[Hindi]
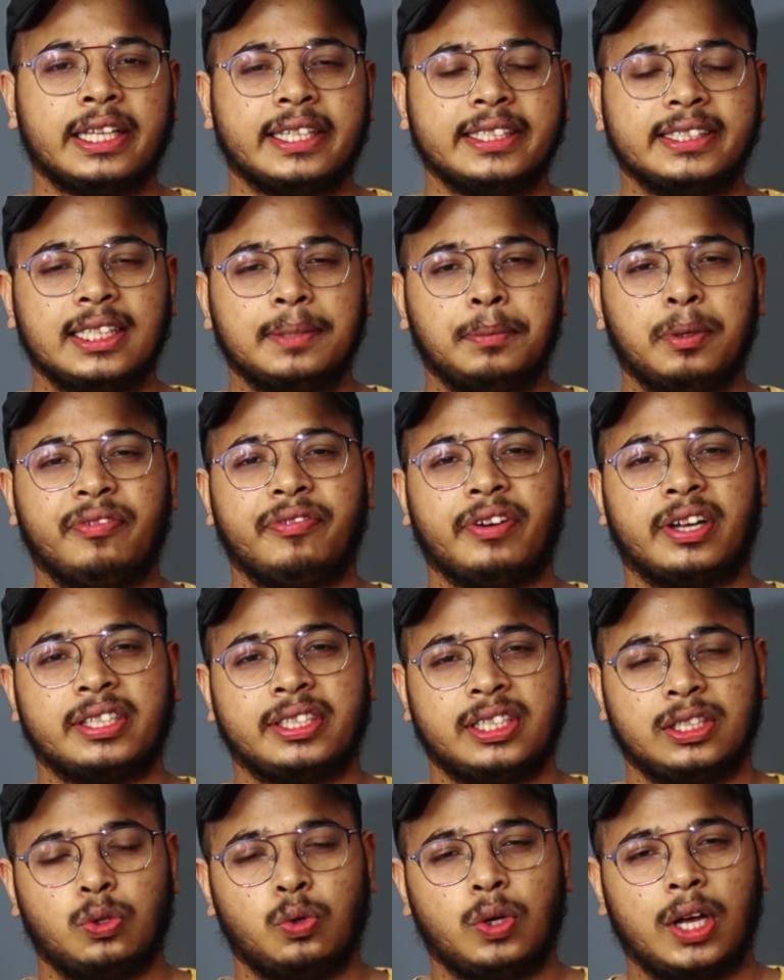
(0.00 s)
किसी भी
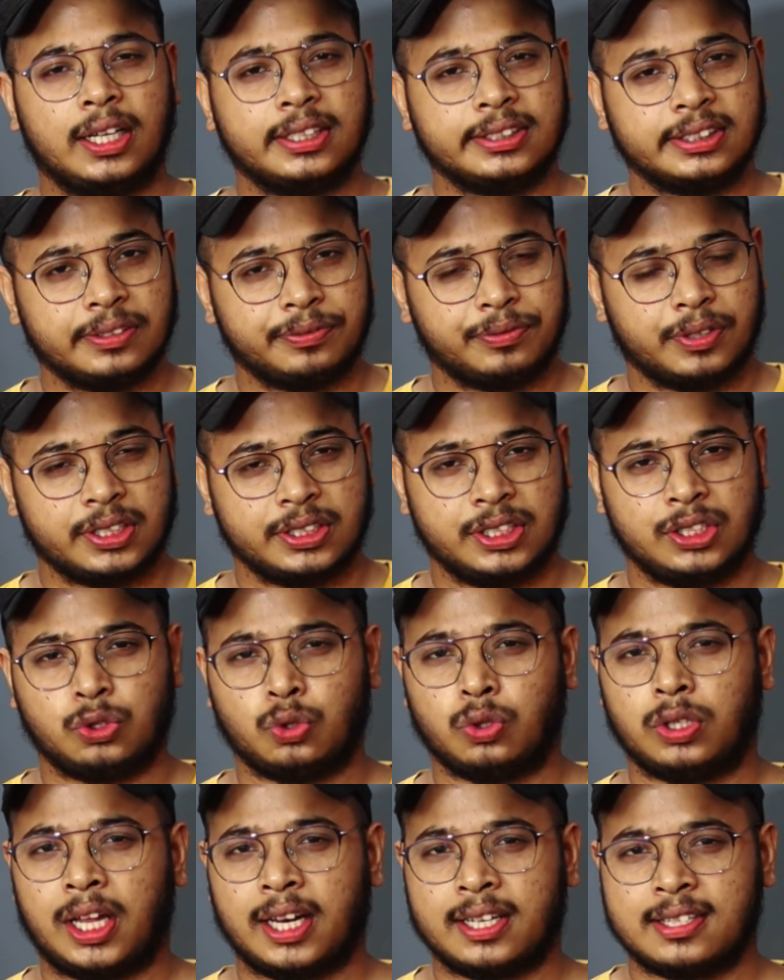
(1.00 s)
फर्जी दुकान से फर्जी
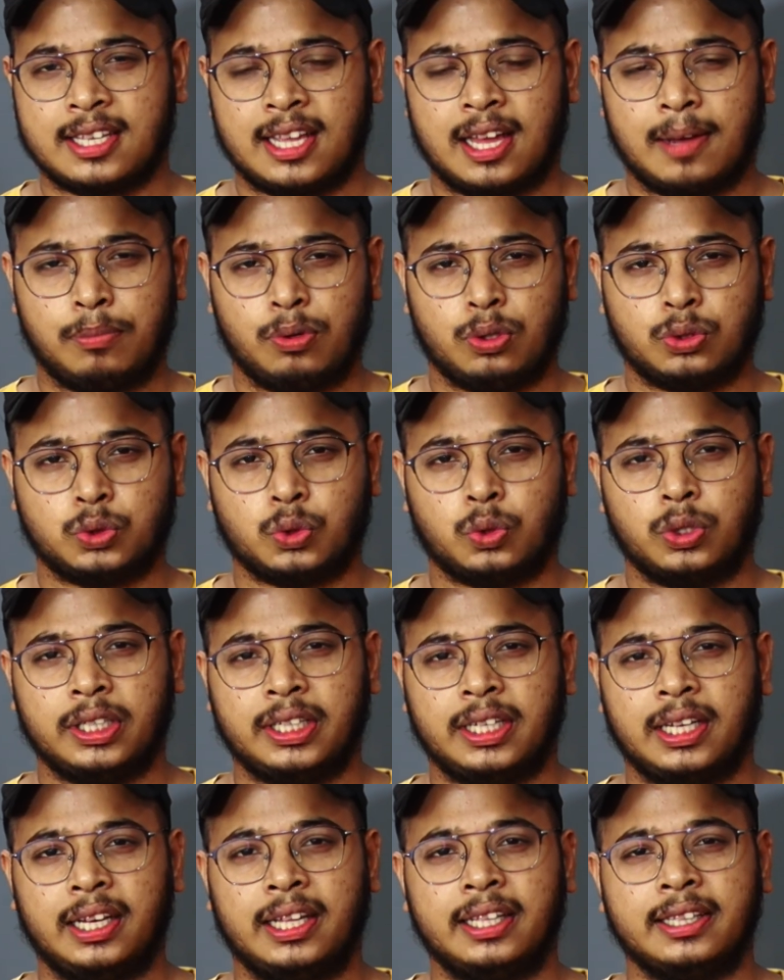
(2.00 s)
सुनार से आप लोग
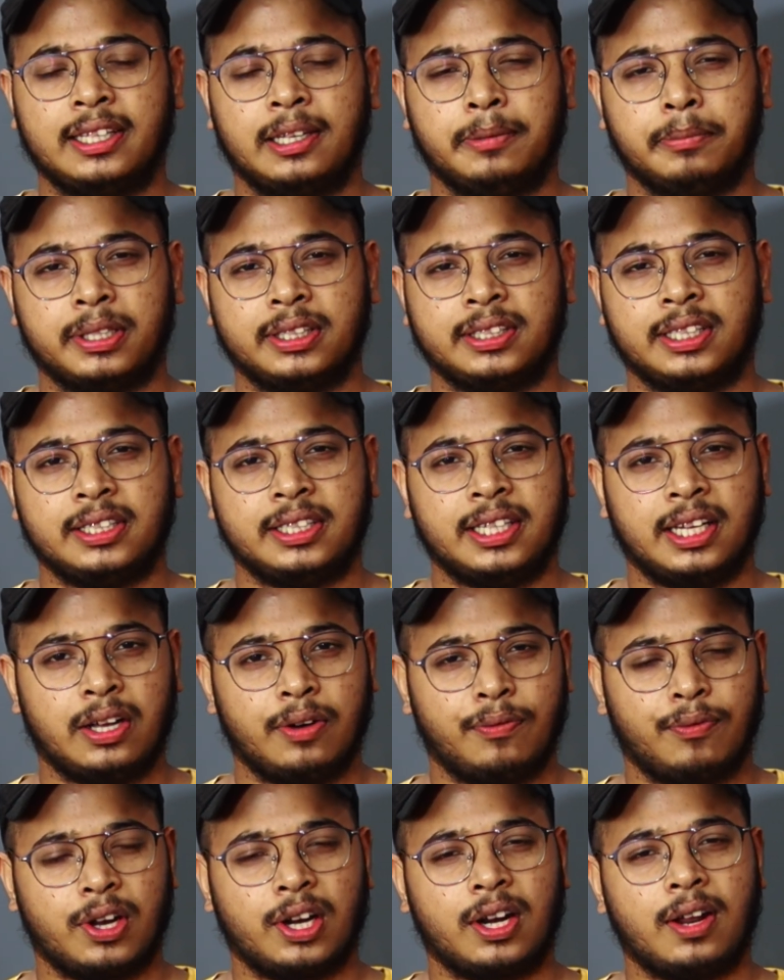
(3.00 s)
सोने की लेन देन मत
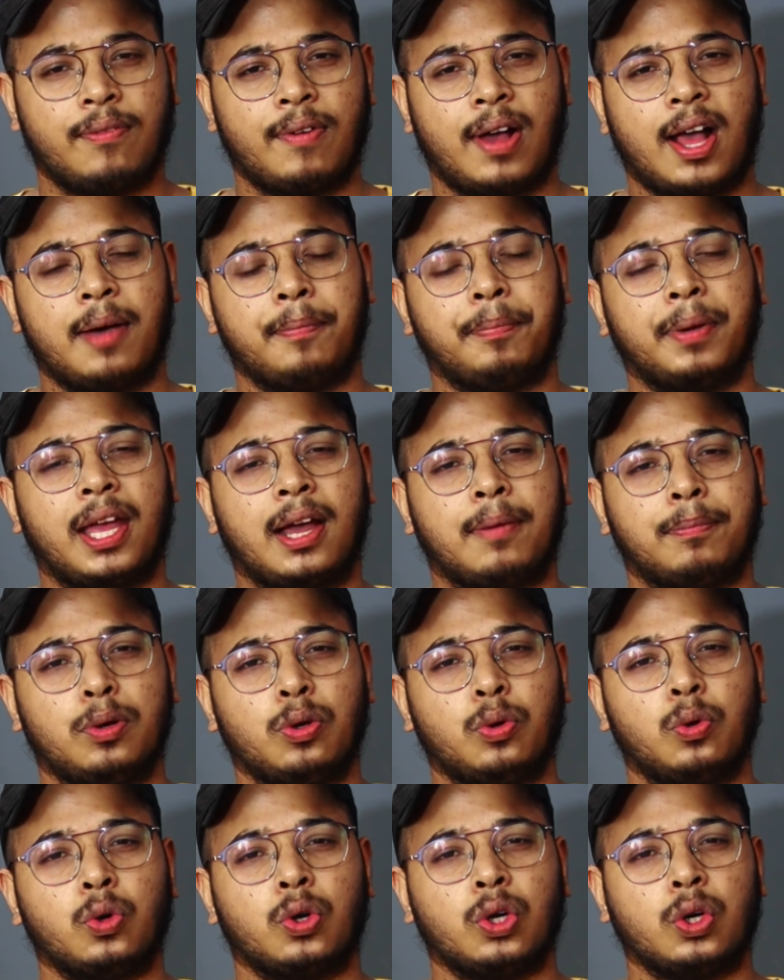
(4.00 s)
कीजिएगा वरना वहाँ पर
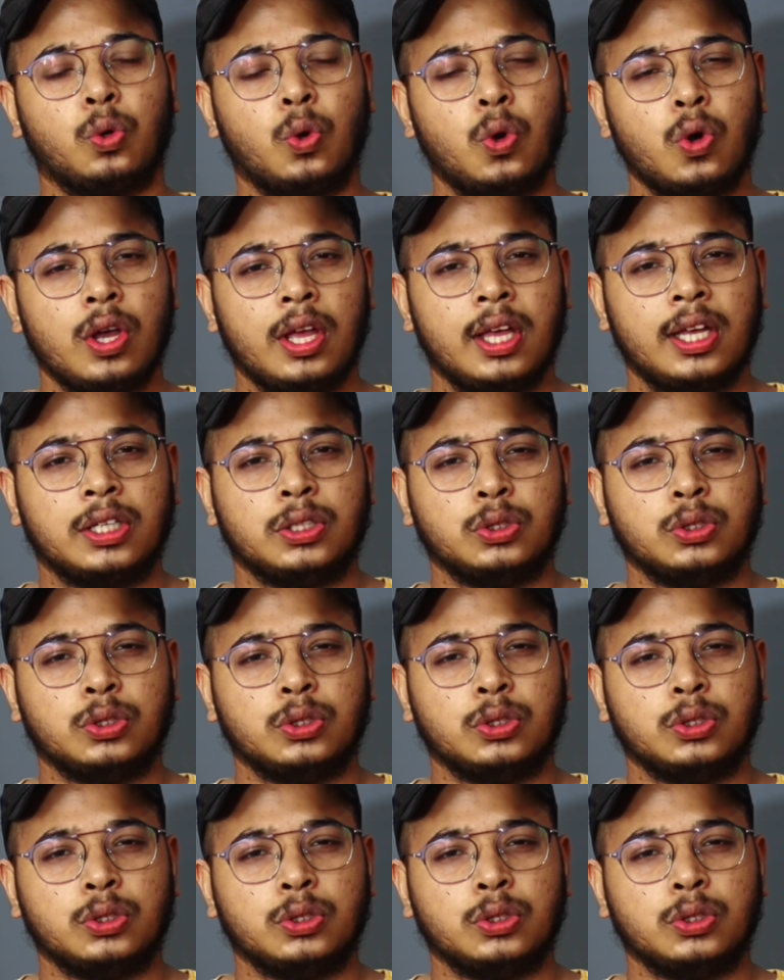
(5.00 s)
आप लोगों को